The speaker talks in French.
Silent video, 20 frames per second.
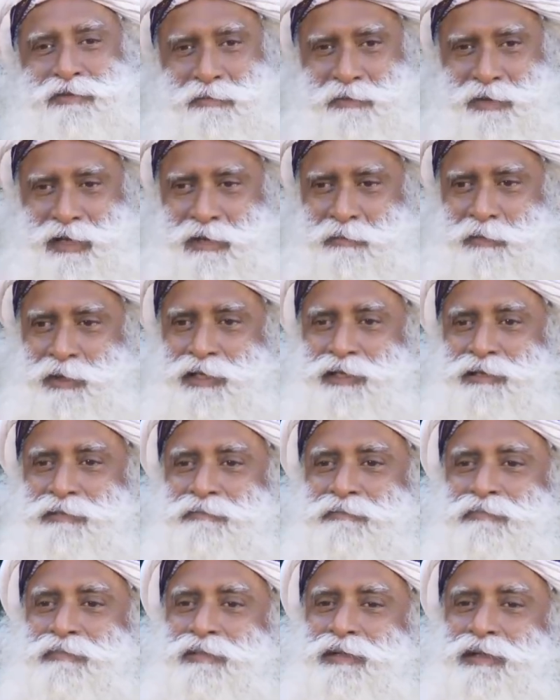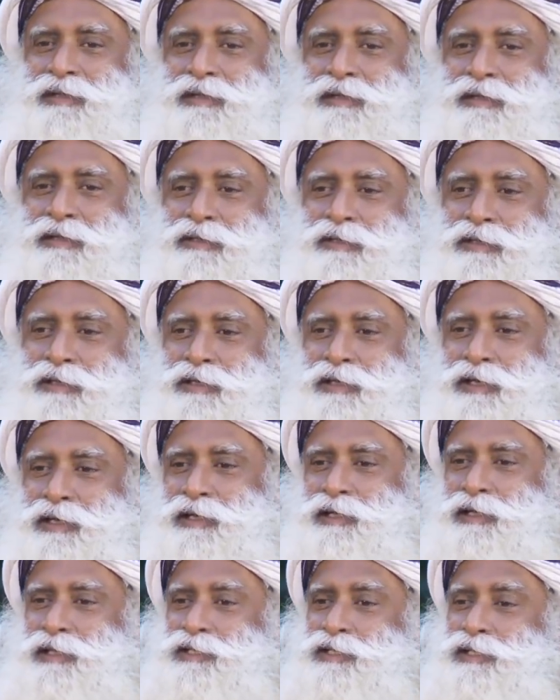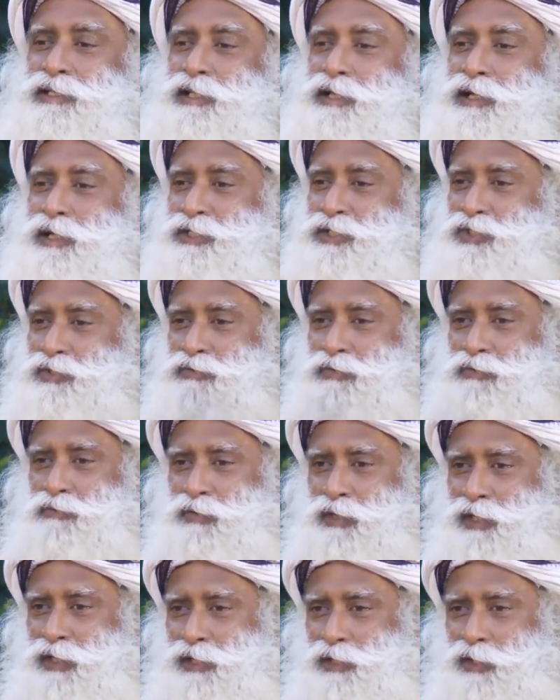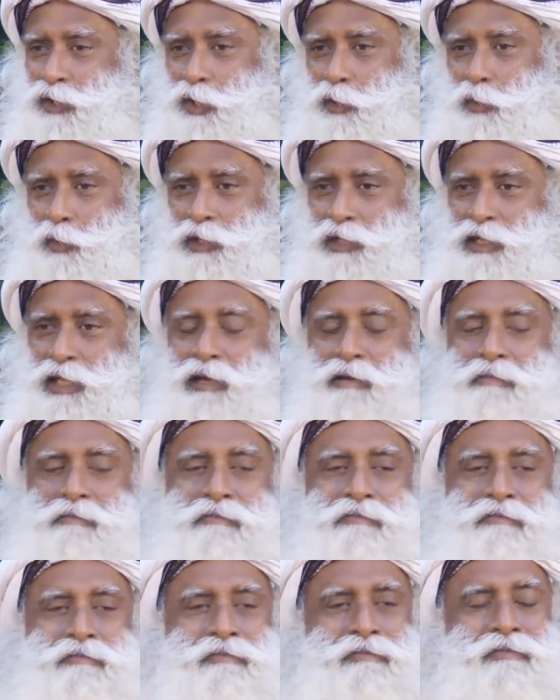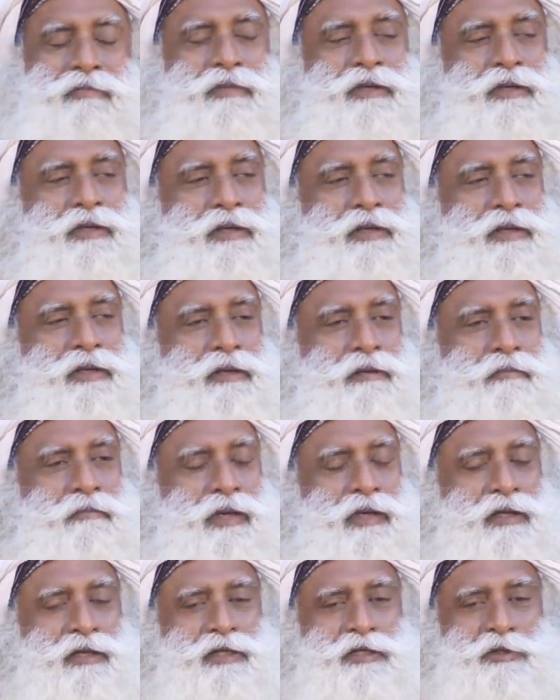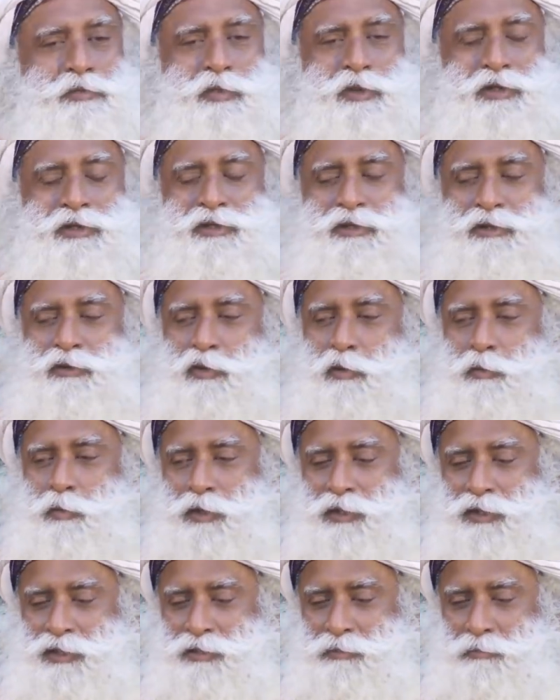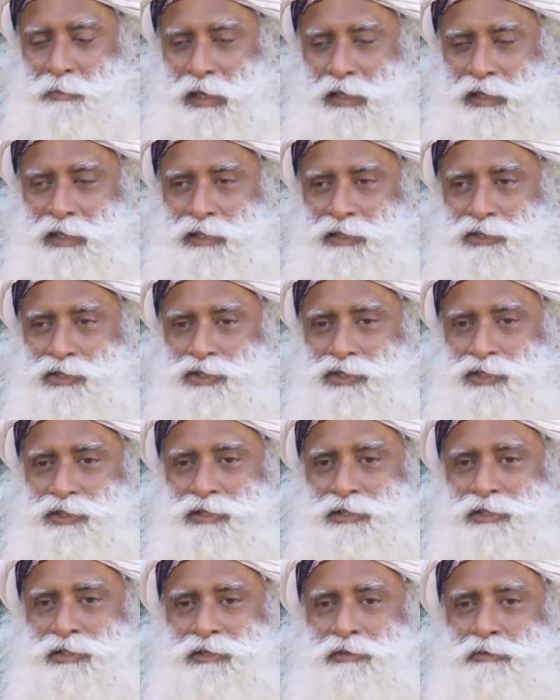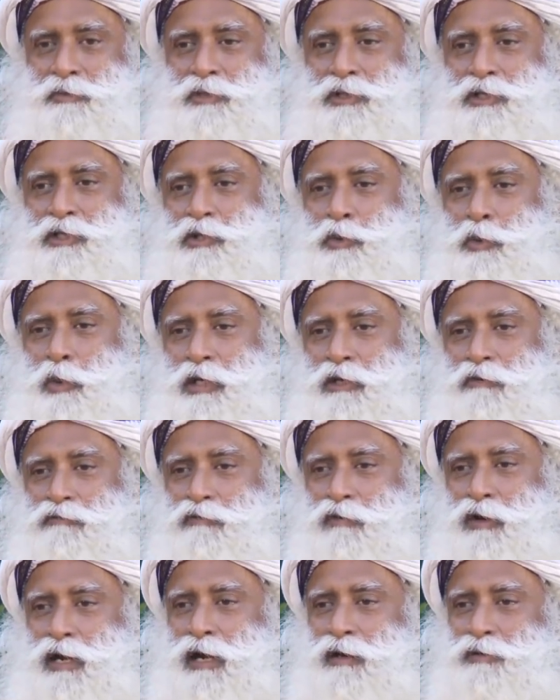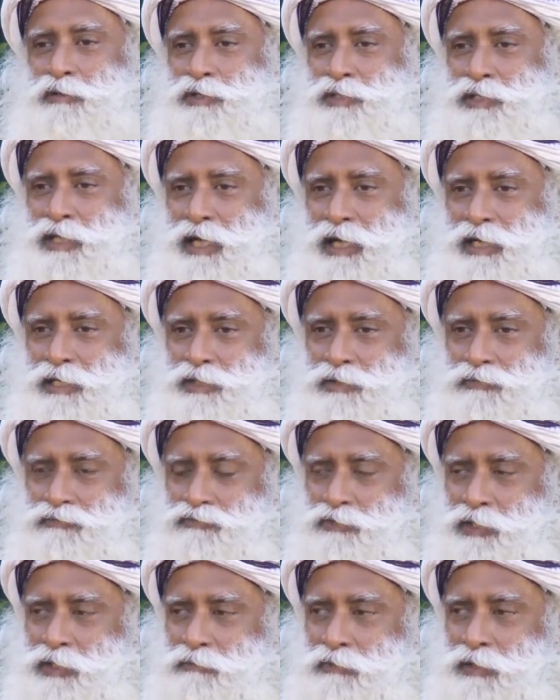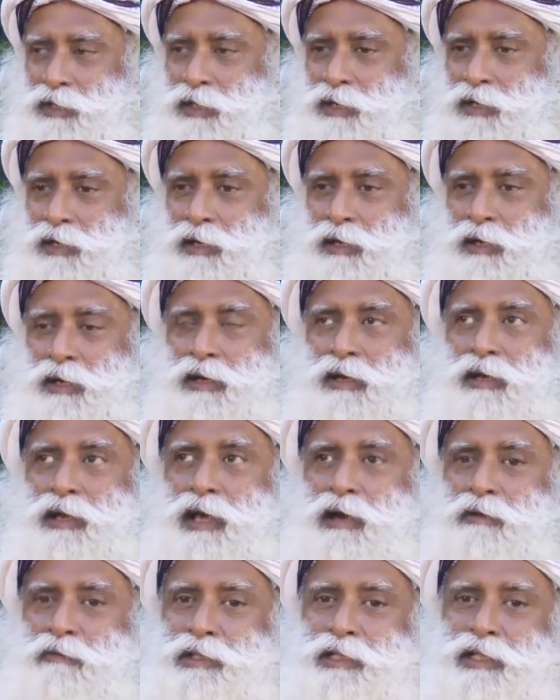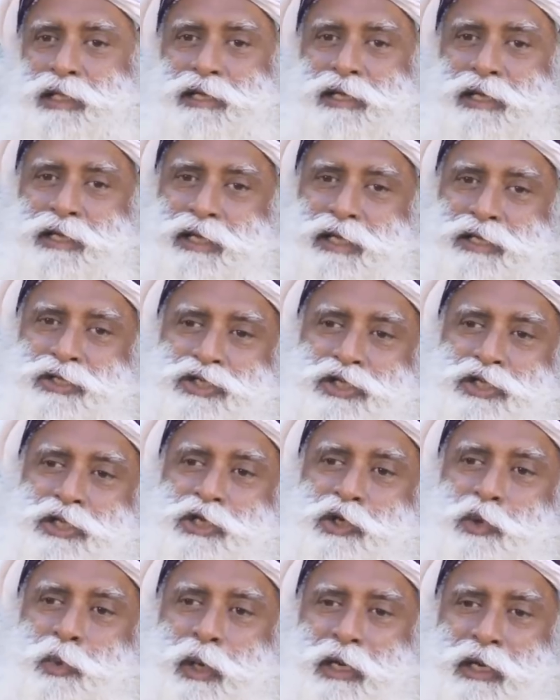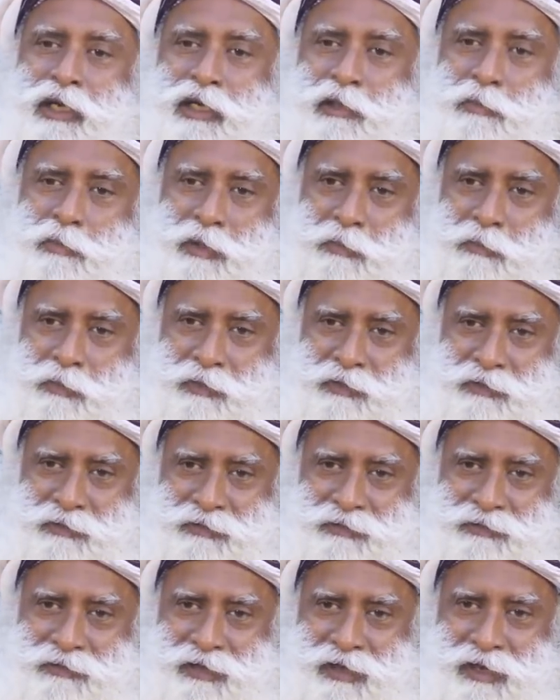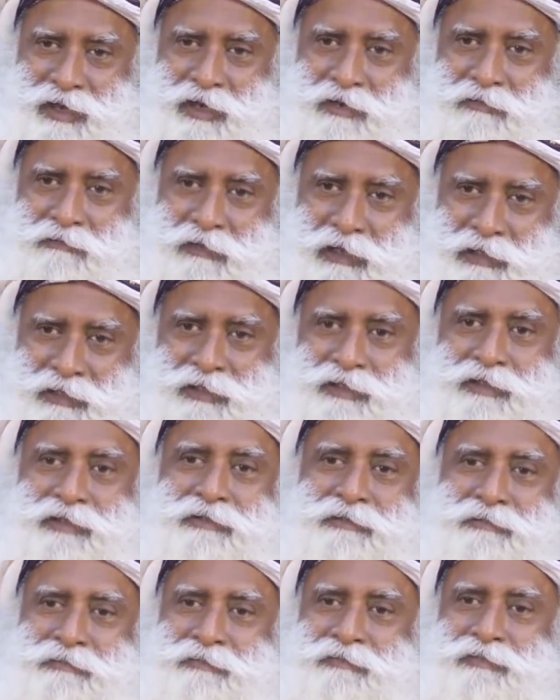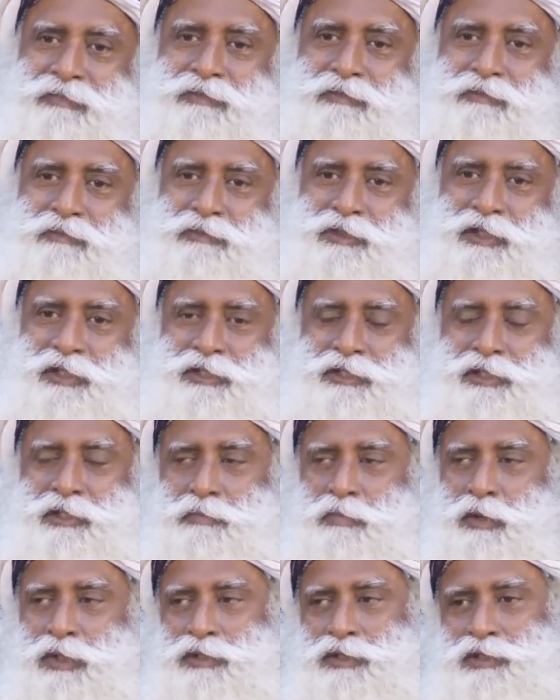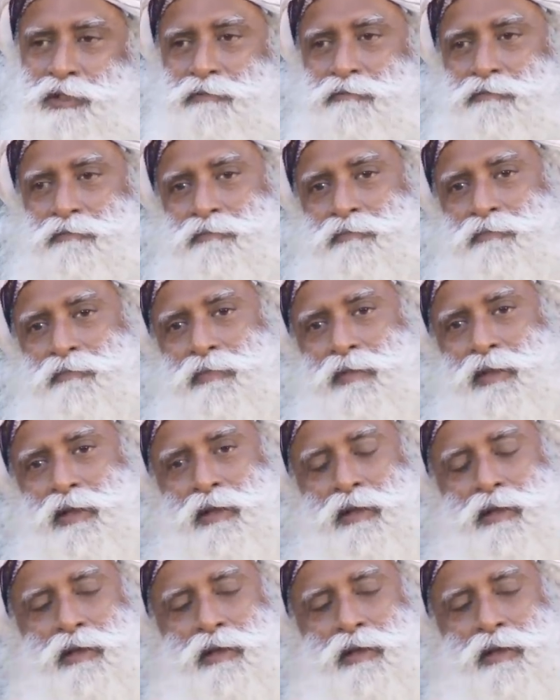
en empêchant les Chinois d'entrer, en pensant que c'est dans le reste du monde, pas chez eux. Mais cette personne a ouvert ce colis, et en 24 heures, il avait de la fièvre. Maintenant, dans cette entreprise, 20 personnes sont infectées, testées positives.